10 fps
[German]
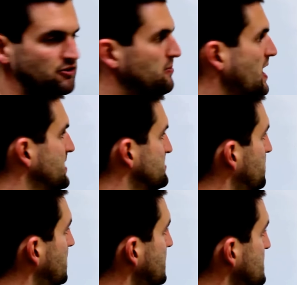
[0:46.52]
vom Kreis
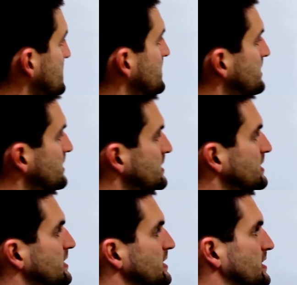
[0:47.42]
belegt.
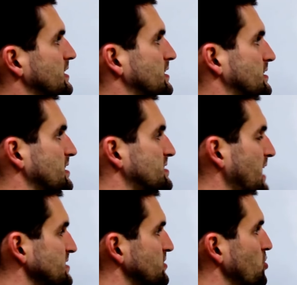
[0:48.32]
Das Ganze